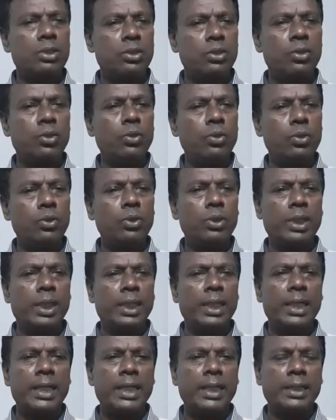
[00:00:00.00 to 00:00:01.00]
জন্য
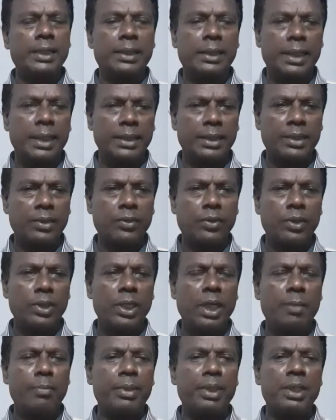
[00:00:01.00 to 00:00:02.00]
তারা কাজ করে
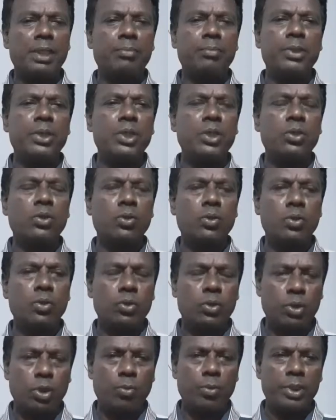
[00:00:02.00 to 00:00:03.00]
আমাদের ভিডিওগুলো
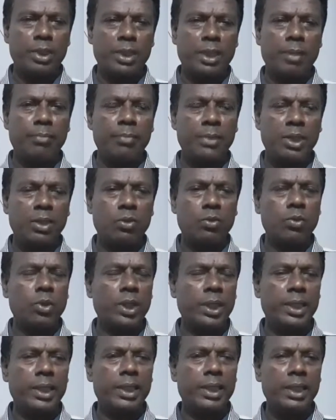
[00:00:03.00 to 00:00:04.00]
সবার সামনে তুলে
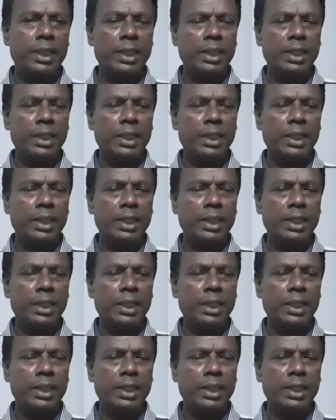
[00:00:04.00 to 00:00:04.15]
দেন